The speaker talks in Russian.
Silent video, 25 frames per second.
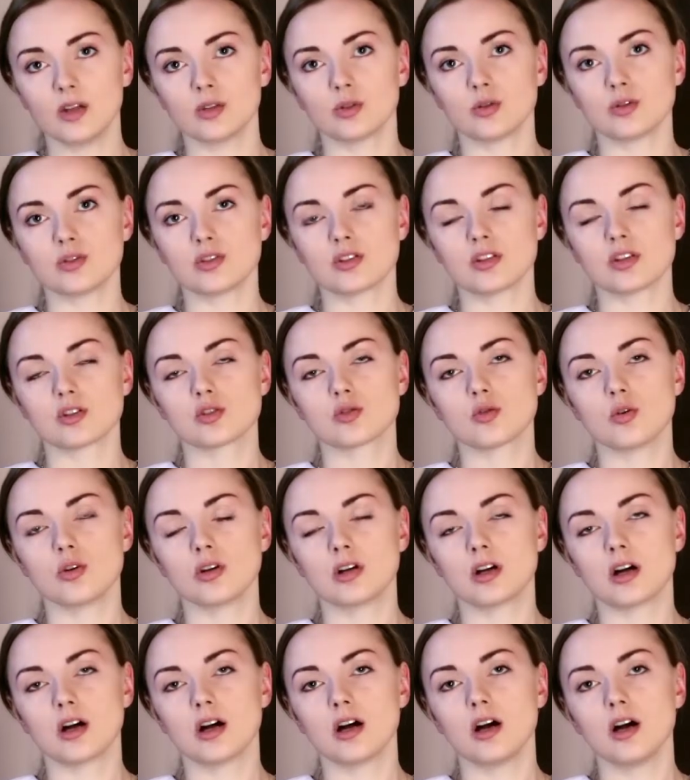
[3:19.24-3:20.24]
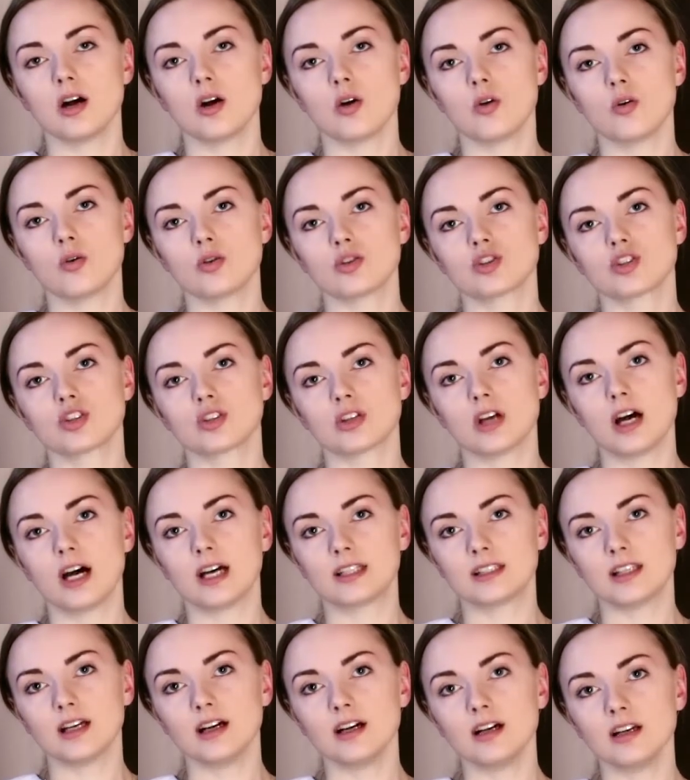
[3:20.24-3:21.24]
То есть насколько хочет
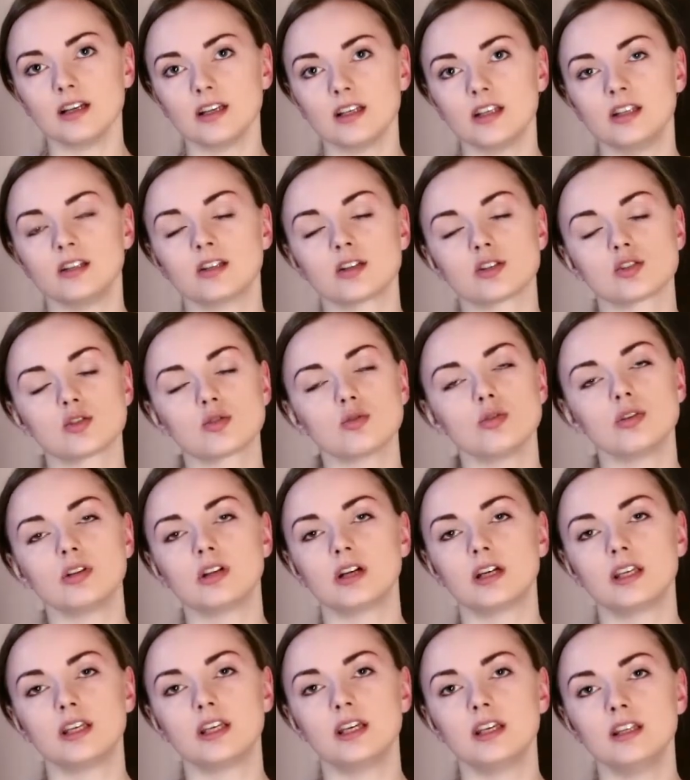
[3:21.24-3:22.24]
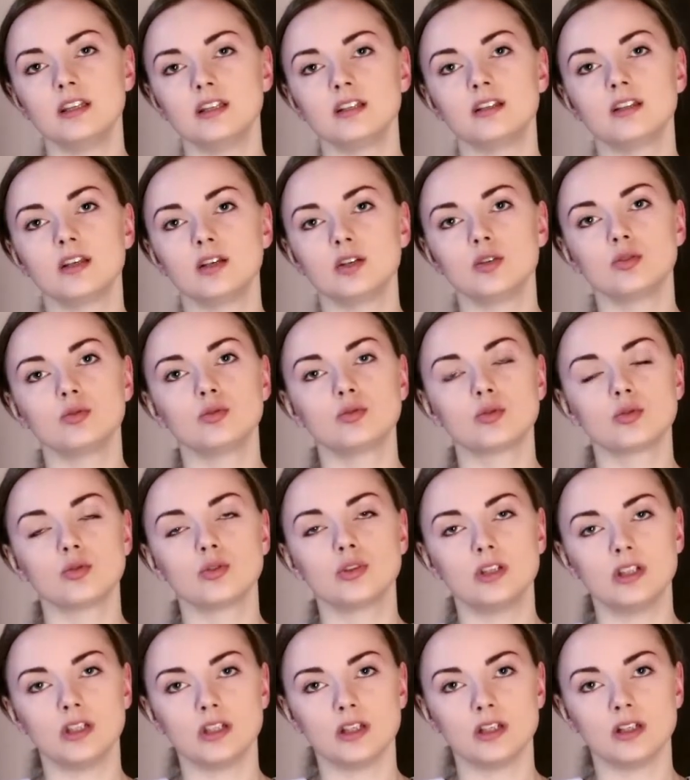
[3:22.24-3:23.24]
она и насколько ей не дают
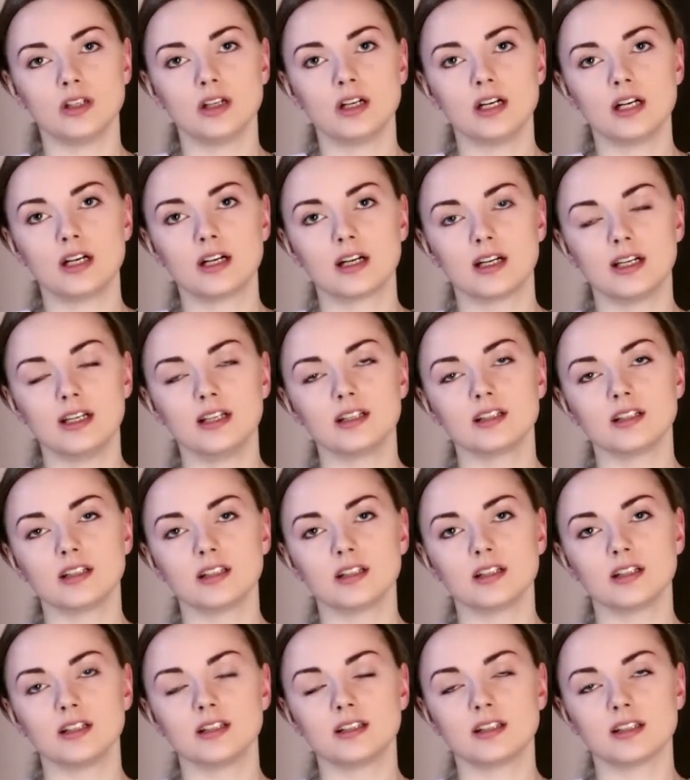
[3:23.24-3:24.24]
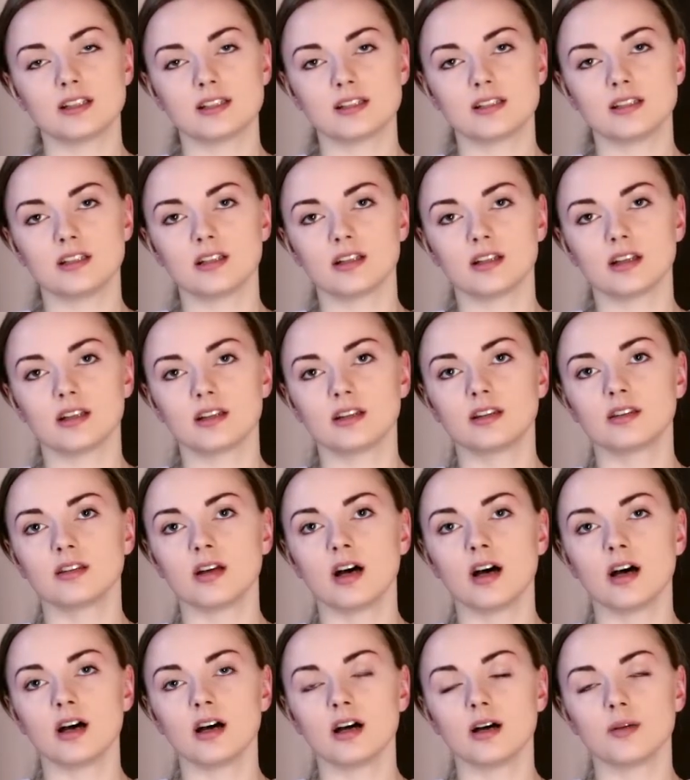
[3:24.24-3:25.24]
другие клетки это сделать.
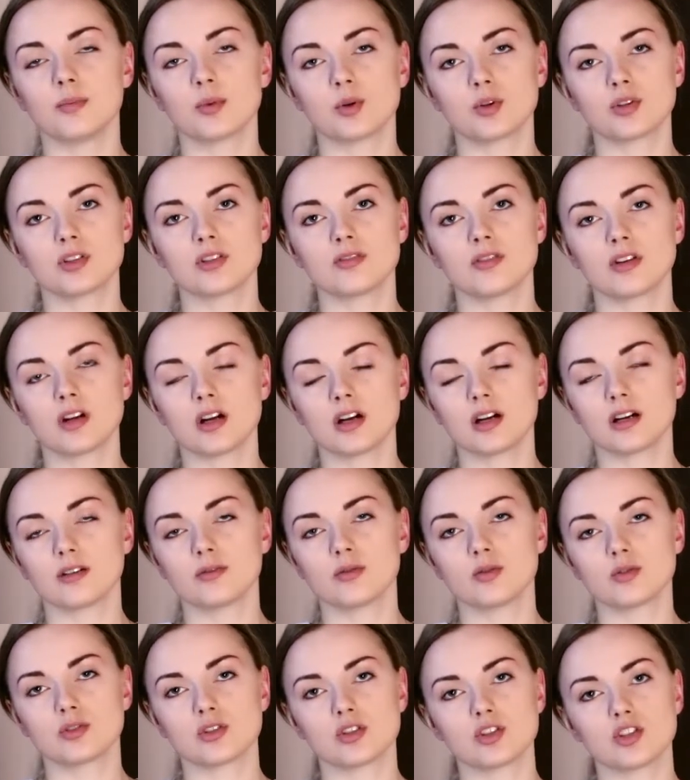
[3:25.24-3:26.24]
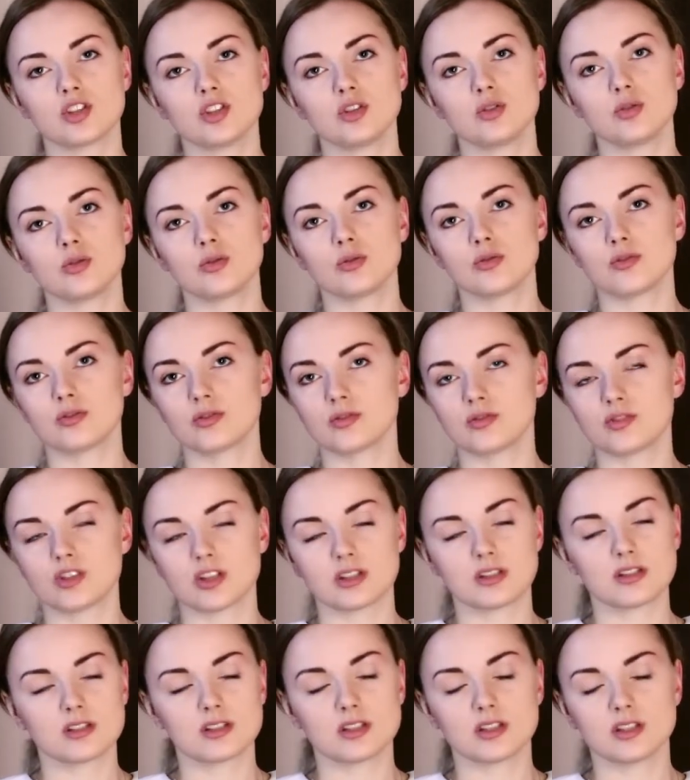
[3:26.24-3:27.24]
На противораковую защиту, в
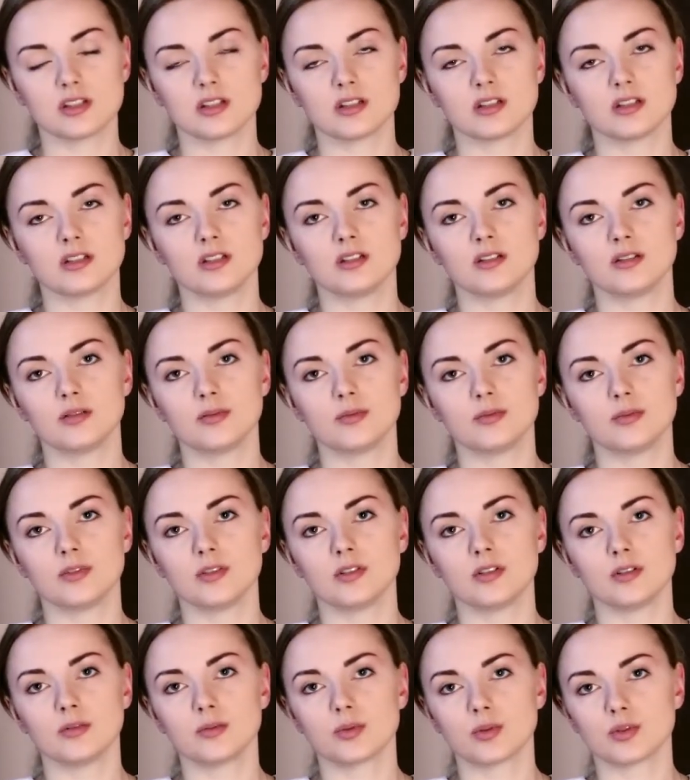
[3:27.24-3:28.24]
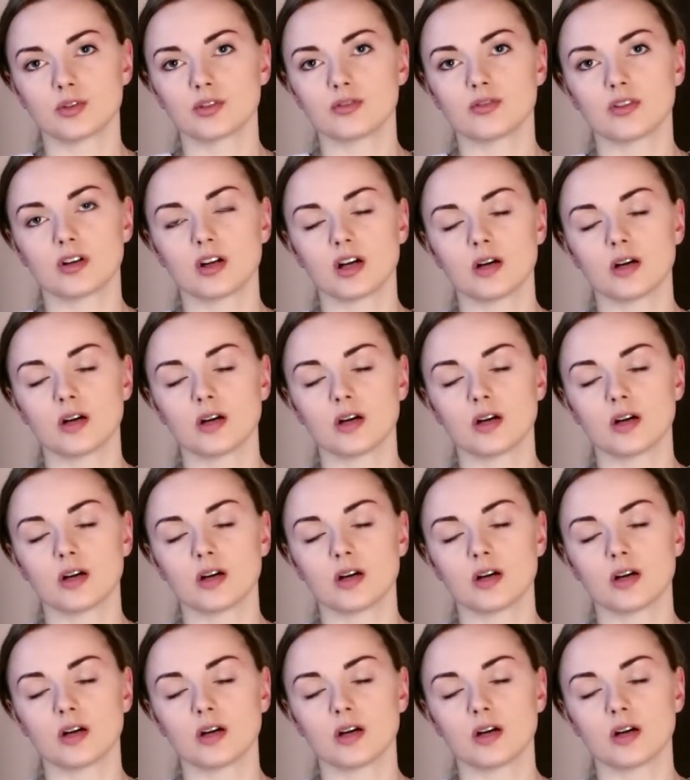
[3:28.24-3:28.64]
частности э, против